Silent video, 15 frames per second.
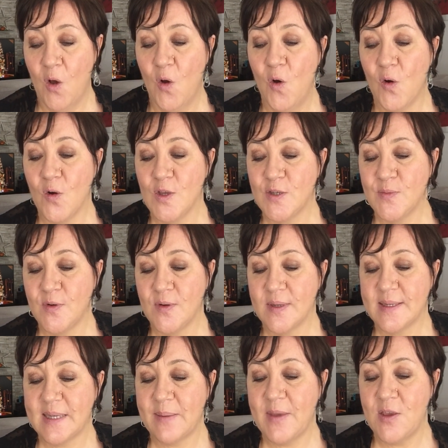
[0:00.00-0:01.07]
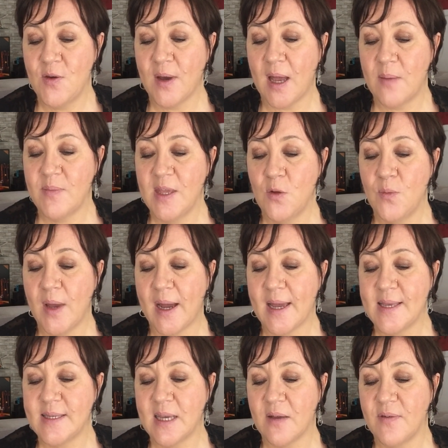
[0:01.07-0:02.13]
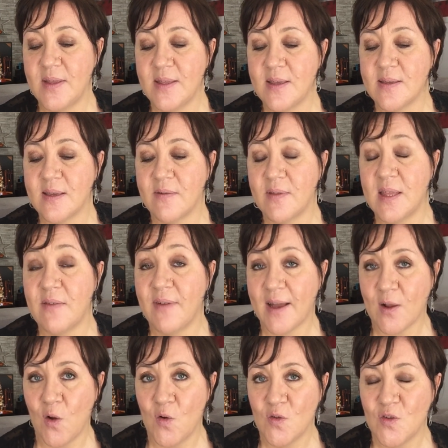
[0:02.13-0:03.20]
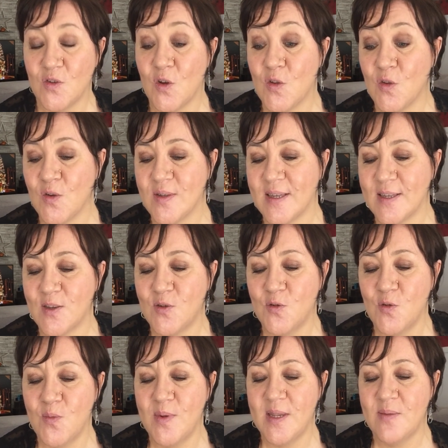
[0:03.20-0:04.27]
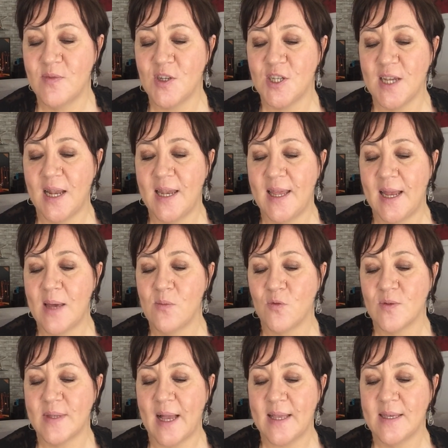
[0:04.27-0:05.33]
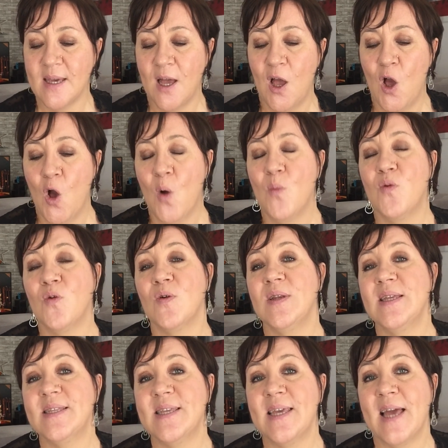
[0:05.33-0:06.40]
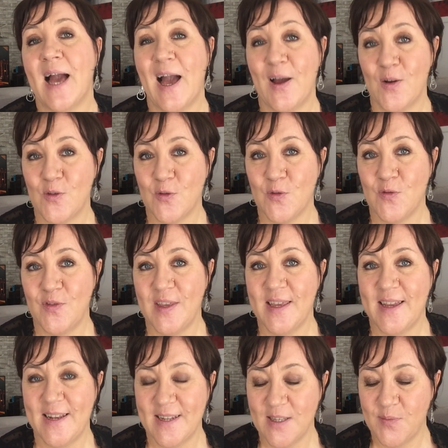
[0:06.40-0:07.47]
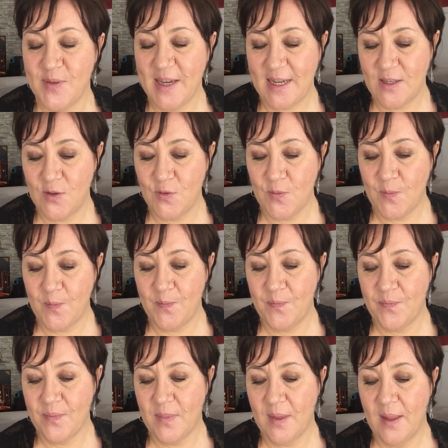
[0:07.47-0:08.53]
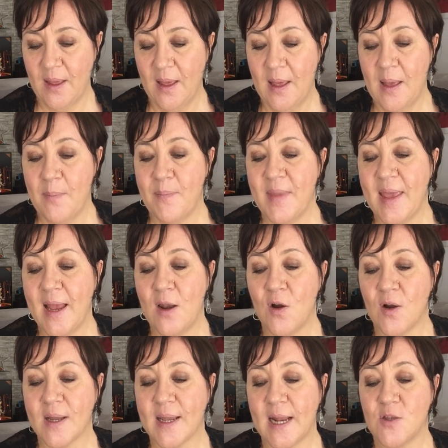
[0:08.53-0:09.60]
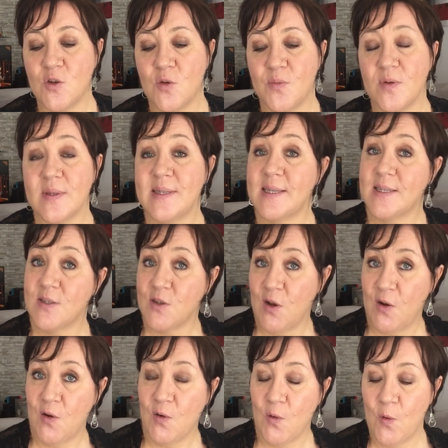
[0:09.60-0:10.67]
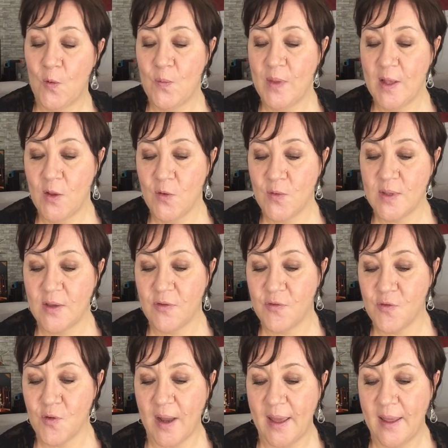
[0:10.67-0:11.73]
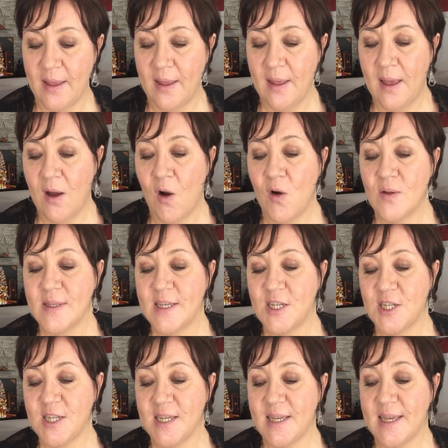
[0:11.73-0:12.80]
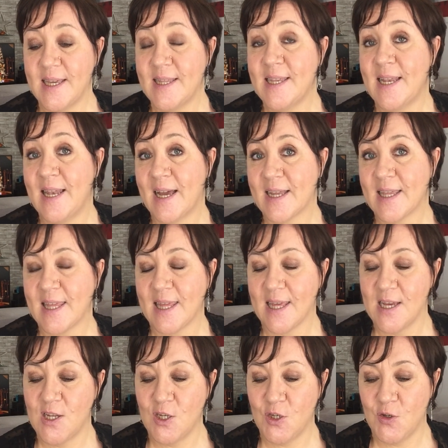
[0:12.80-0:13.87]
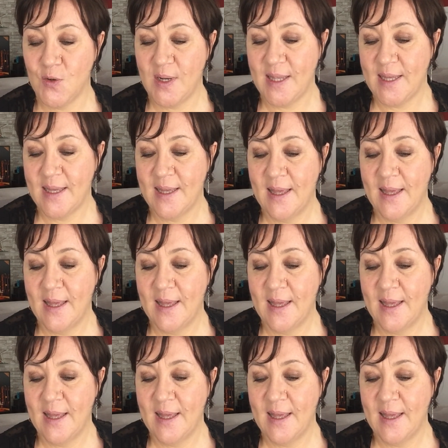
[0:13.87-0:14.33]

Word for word: Heureusement, sa meilleure amie lui a réservé des, vacances dans un sublime chalet à la montagne pour l'aider à retrouver l'inspiration. Mais alors qu'elle se pensait seule au milieu des forêts, enneigées et des lacs gelés,